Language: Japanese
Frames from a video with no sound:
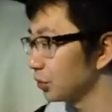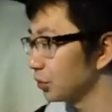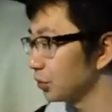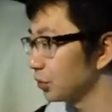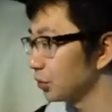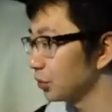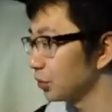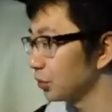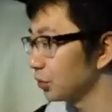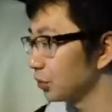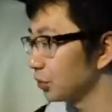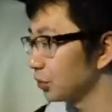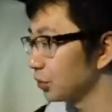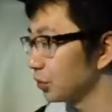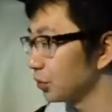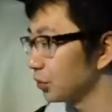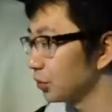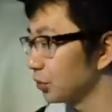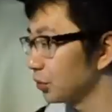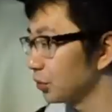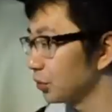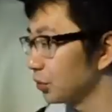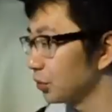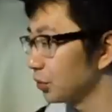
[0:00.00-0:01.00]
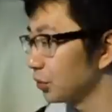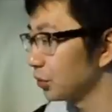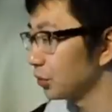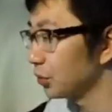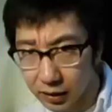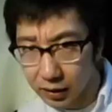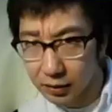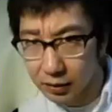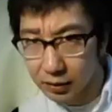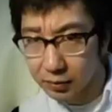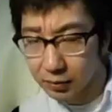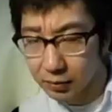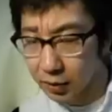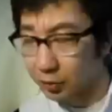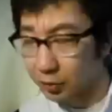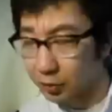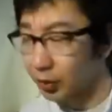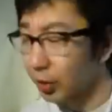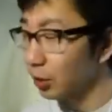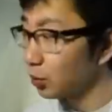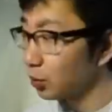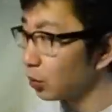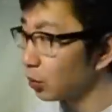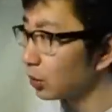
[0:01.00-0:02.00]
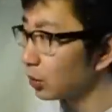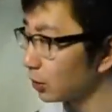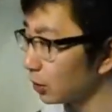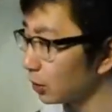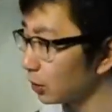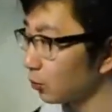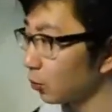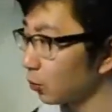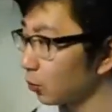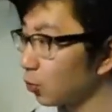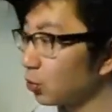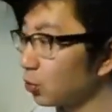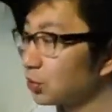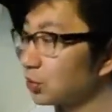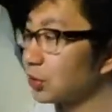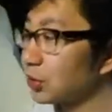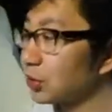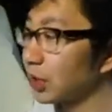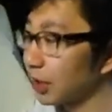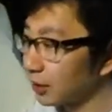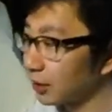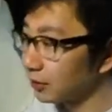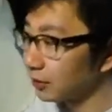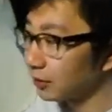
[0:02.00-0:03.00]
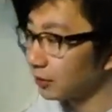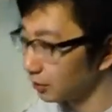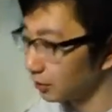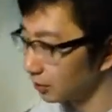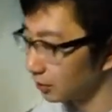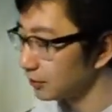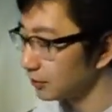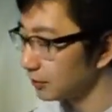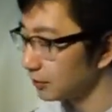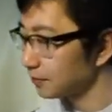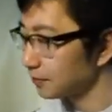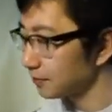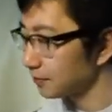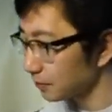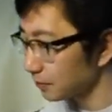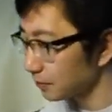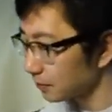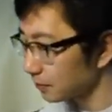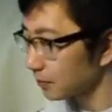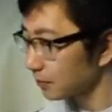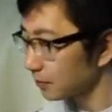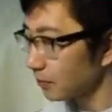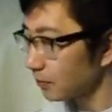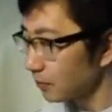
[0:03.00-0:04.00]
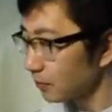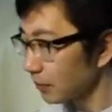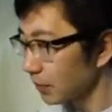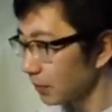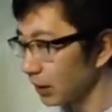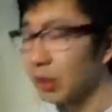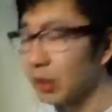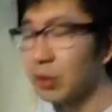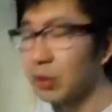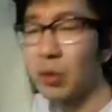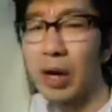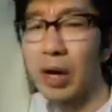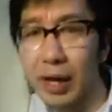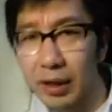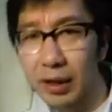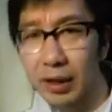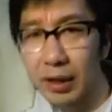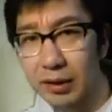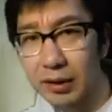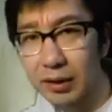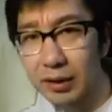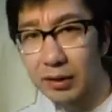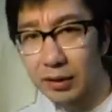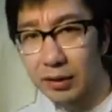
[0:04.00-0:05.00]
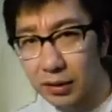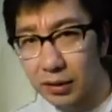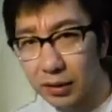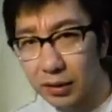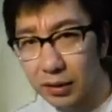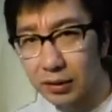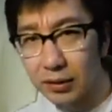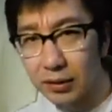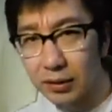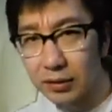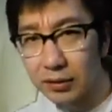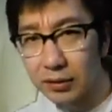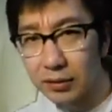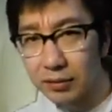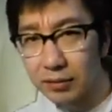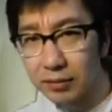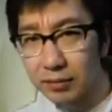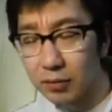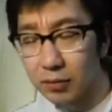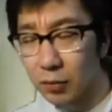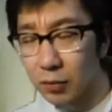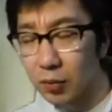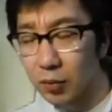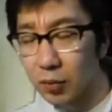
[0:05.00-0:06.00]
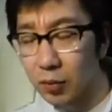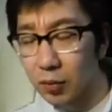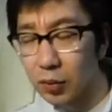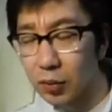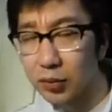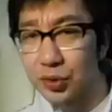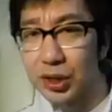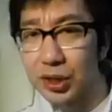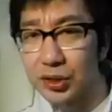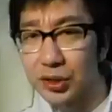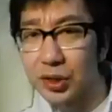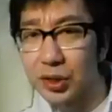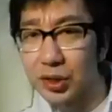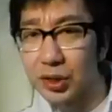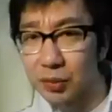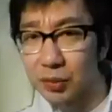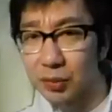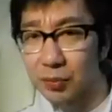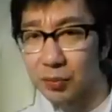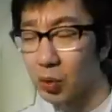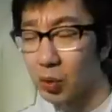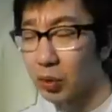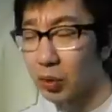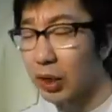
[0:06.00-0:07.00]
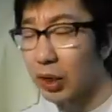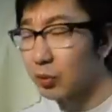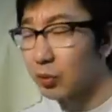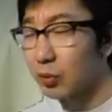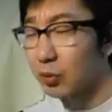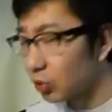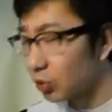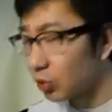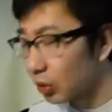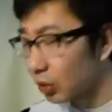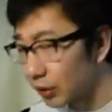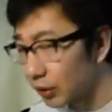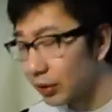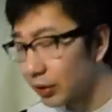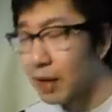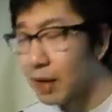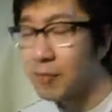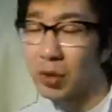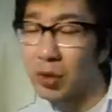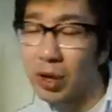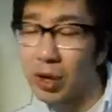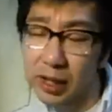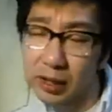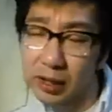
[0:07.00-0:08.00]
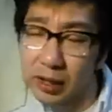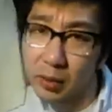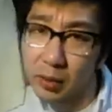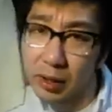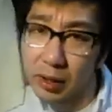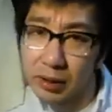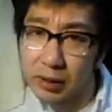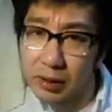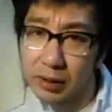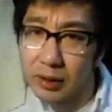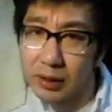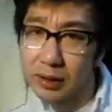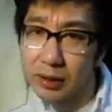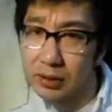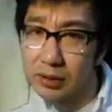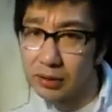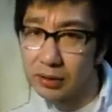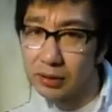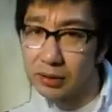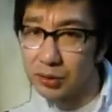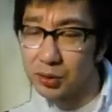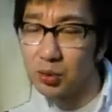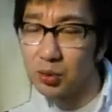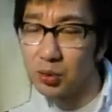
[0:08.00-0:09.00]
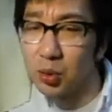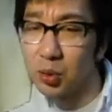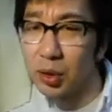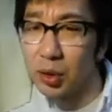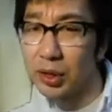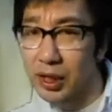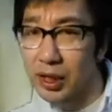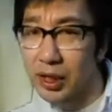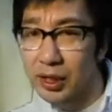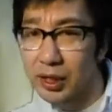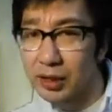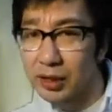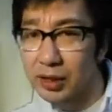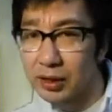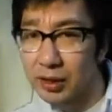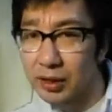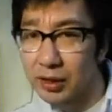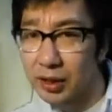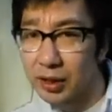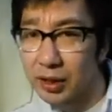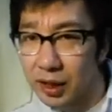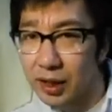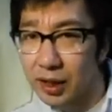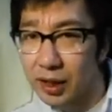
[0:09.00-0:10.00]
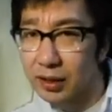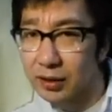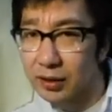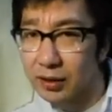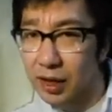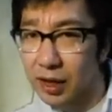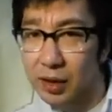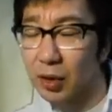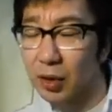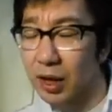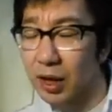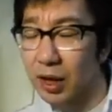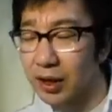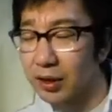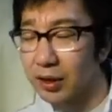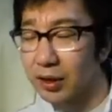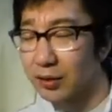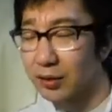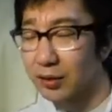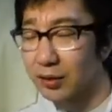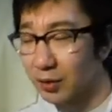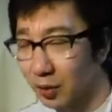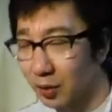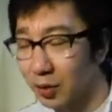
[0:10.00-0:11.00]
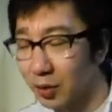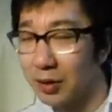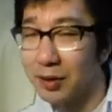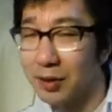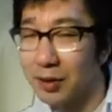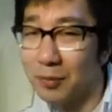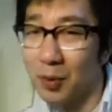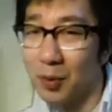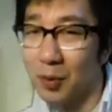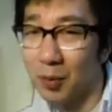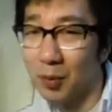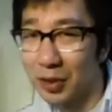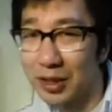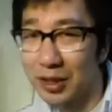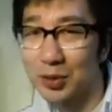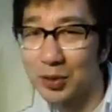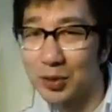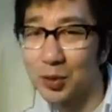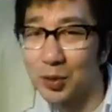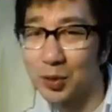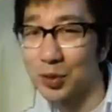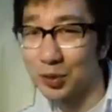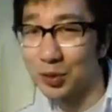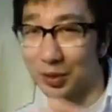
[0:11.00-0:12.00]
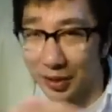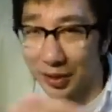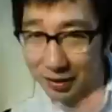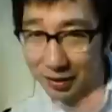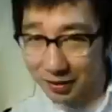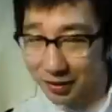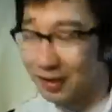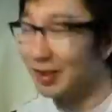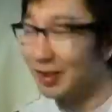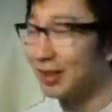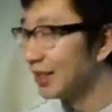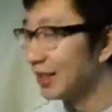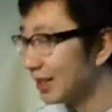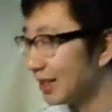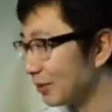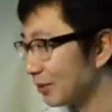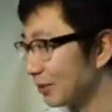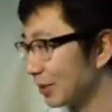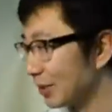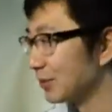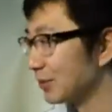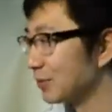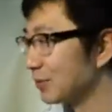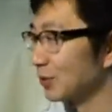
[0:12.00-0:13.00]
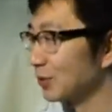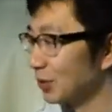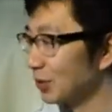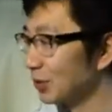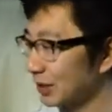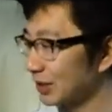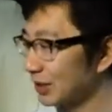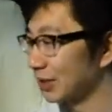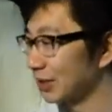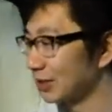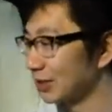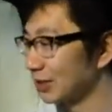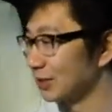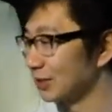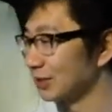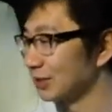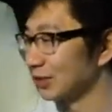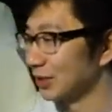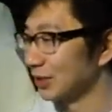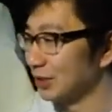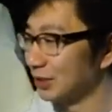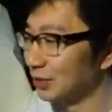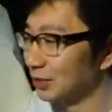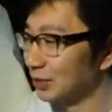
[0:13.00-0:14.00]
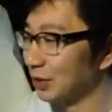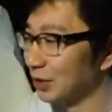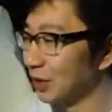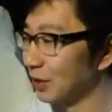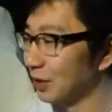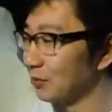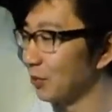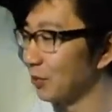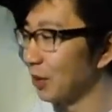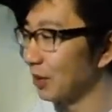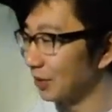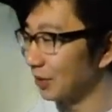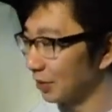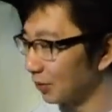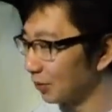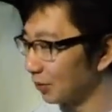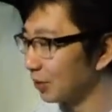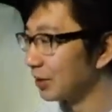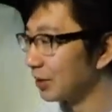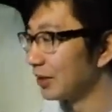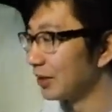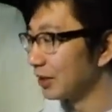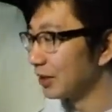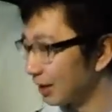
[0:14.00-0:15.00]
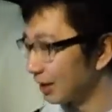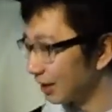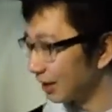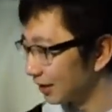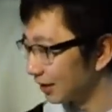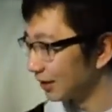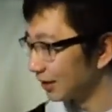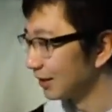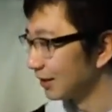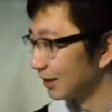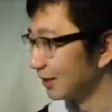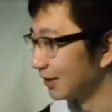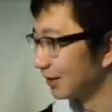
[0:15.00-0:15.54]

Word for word: デザインフェスタの番組、なんかいろいろやってるのはもう今週だけ。うん。あとない。うん。もう今週来週だけだ。もう本当なんもない、あとは。うん、言うことがない。から何もない。うもう同じことを言ってる。まあ自分のね、3月23日のライブもあるけど。はい。